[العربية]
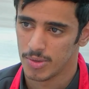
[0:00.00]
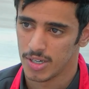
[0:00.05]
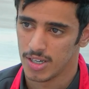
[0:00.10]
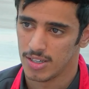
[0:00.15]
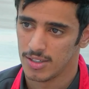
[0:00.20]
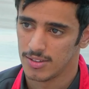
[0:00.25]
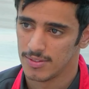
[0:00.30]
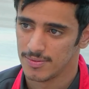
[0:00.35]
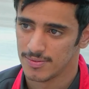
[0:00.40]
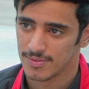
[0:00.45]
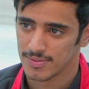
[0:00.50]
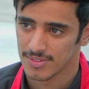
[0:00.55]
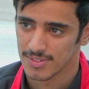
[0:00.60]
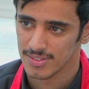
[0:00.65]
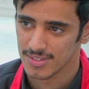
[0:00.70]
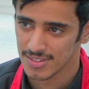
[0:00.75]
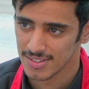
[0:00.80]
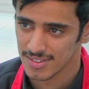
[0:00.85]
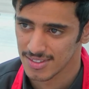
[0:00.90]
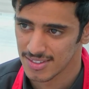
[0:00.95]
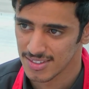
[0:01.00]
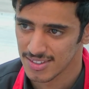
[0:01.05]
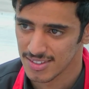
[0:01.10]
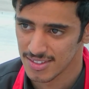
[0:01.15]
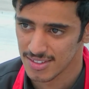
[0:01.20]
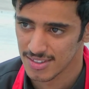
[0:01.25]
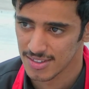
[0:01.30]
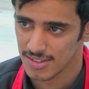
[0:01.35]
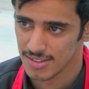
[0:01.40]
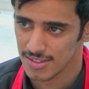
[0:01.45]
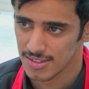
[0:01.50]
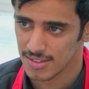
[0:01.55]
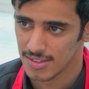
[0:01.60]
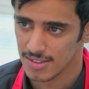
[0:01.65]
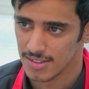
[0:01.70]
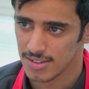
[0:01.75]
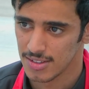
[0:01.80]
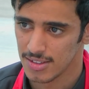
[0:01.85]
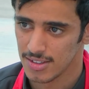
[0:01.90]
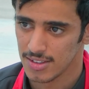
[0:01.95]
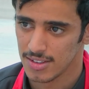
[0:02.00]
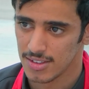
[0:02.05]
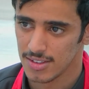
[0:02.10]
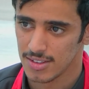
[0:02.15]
وهذا يكفي ام تركي